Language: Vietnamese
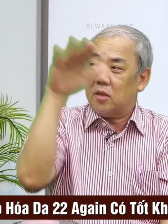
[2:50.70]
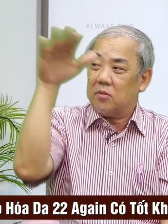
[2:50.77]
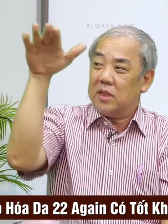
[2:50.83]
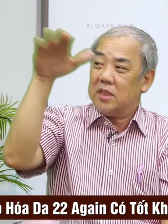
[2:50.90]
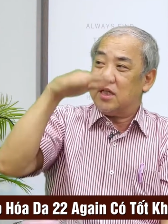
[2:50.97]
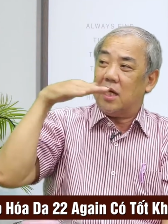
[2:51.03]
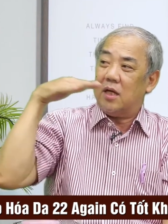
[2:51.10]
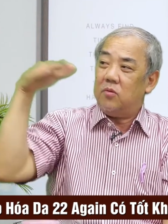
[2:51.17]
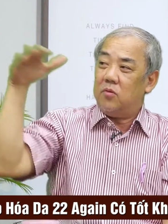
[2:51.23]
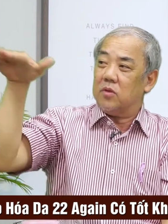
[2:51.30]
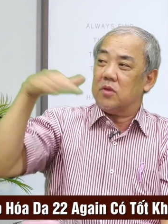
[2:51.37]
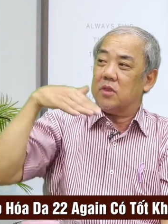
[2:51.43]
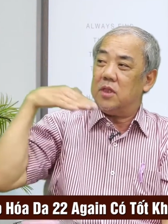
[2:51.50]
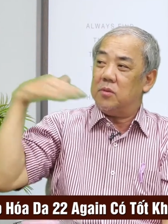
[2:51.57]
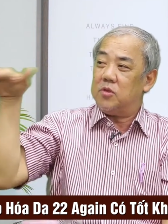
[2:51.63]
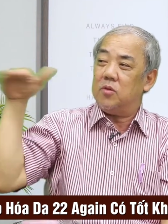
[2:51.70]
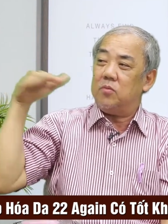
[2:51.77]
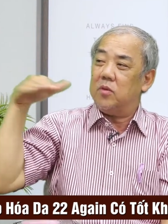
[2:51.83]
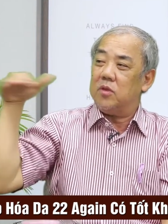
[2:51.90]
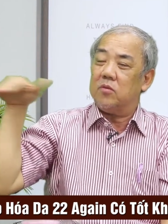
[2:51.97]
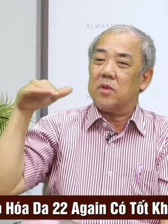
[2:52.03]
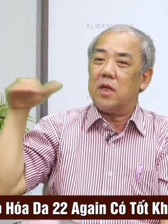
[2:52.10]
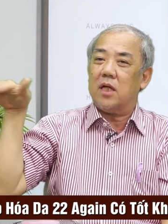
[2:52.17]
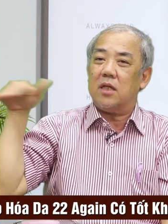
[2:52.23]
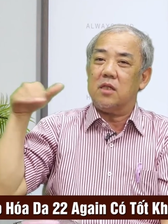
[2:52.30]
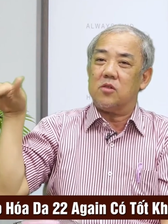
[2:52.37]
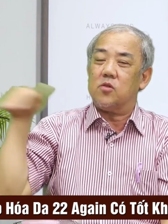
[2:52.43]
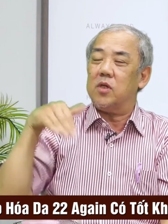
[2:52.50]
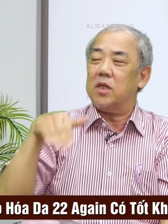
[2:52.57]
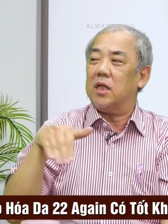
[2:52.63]
mà trong ánh sáng của tiếp xúc với chúng ta
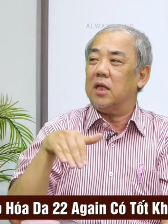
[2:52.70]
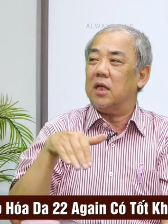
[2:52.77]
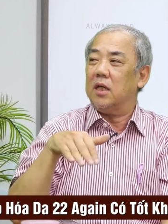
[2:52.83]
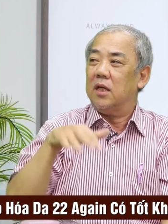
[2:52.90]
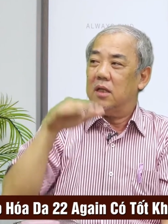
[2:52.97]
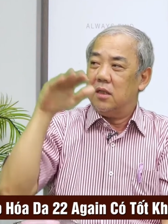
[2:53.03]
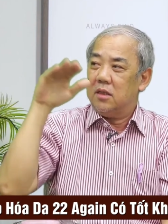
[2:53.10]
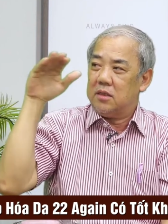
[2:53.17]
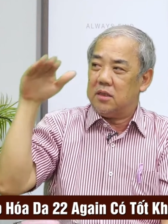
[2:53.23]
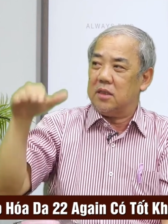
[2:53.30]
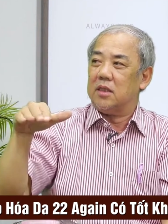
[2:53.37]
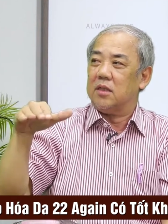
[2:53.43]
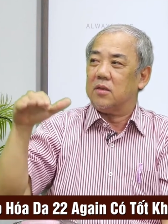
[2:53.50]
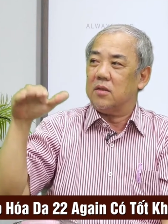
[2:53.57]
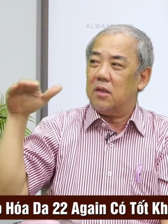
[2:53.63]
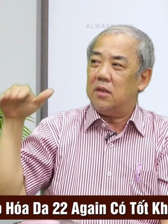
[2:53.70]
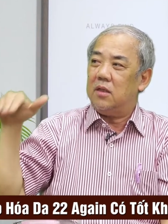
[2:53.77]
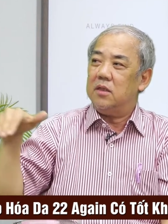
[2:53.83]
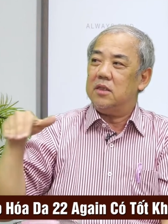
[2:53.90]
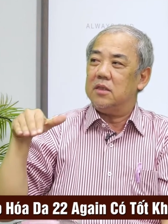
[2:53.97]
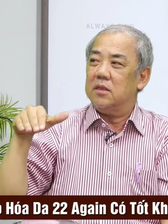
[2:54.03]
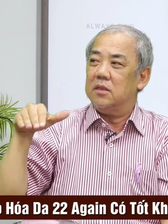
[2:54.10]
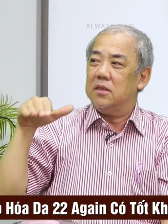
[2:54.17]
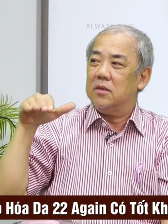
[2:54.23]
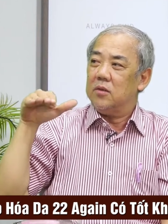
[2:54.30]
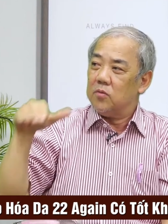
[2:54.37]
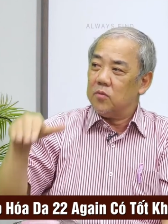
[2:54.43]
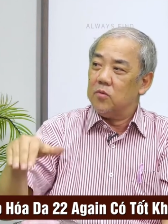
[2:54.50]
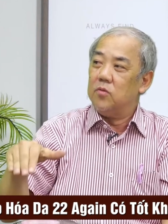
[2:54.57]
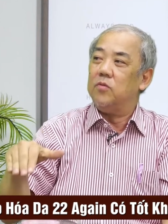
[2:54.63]
thường xuyên này chỉ có
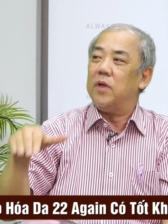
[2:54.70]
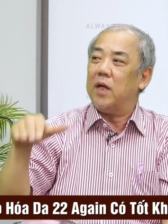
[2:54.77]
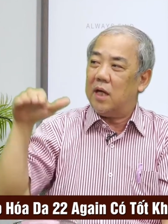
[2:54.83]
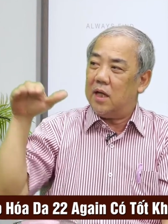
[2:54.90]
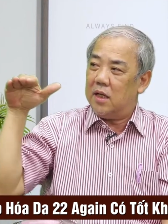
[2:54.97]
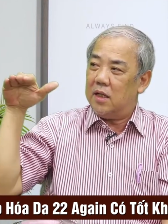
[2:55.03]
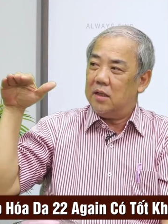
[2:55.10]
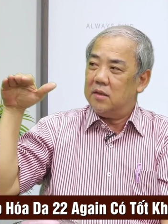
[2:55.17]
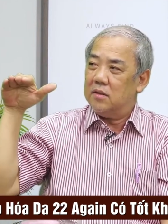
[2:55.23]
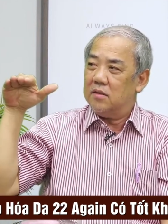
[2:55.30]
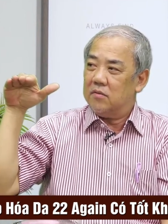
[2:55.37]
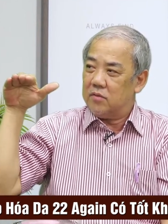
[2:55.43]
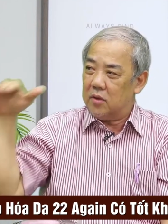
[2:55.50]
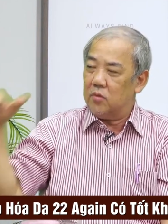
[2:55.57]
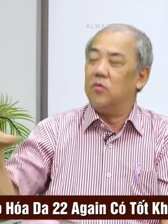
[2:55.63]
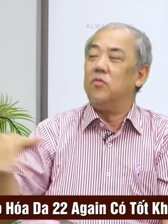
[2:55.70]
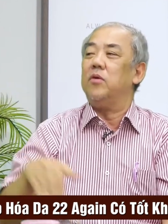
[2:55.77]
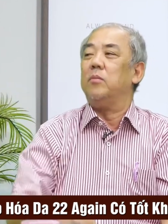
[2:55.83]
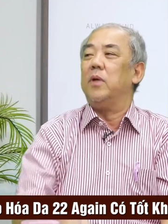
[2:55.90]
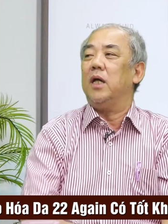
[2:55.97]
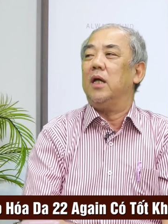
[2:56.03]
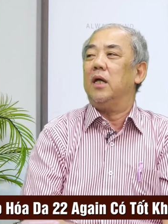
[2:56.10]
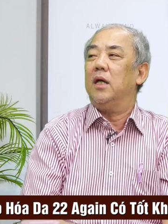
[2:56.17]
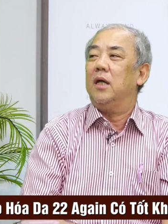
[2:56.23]
UVA và UVB